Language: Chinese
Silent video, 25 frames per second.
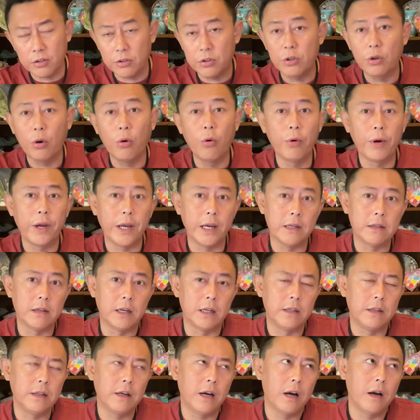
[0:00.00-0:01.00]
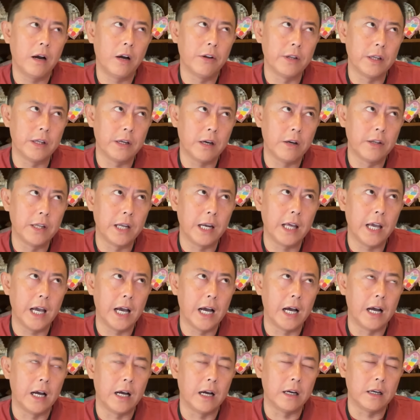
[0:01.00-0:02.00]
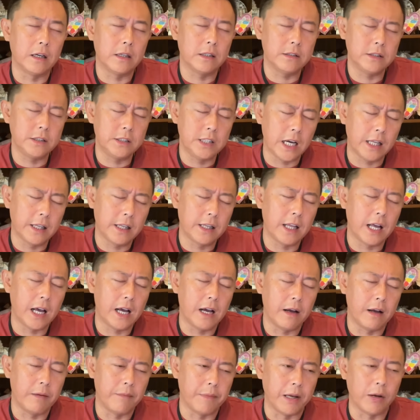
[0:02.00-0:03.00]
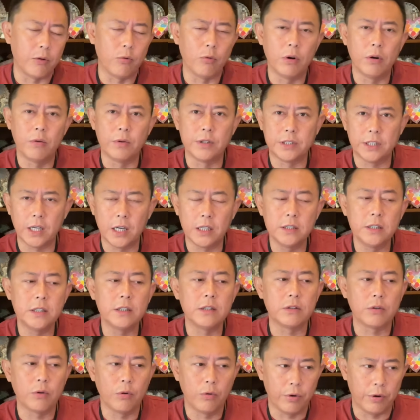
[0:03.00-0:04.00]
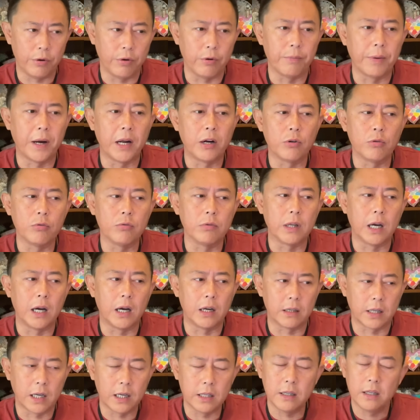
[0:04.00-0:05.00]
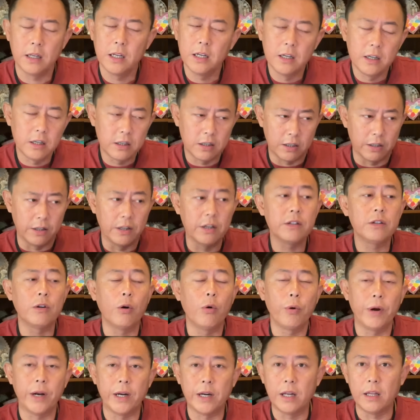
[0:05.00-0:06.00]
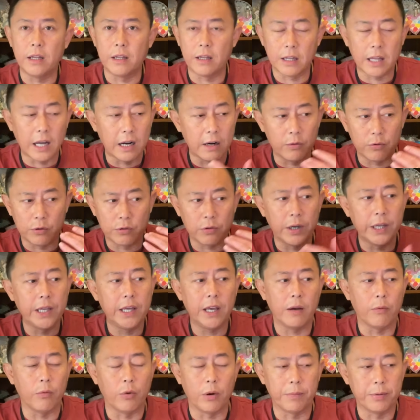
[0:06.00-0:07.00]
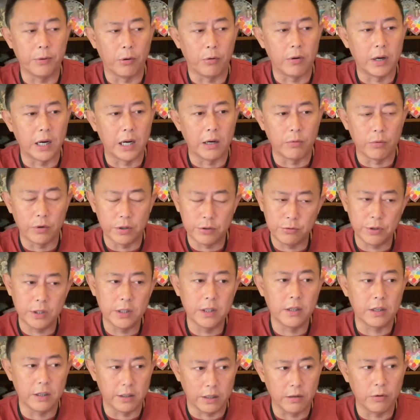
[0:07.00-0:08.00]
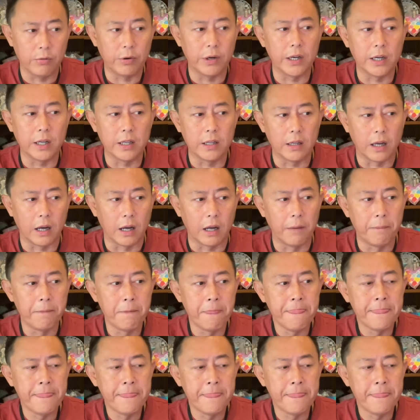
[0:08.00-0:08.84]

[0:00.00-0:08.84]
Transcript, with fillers: 都会啊。你澳、澳大利亚、加拿大、美国，我相信都会有帮助的啊。他的可能都会认，但是专业我不懂啊，我觉得可能会认啊。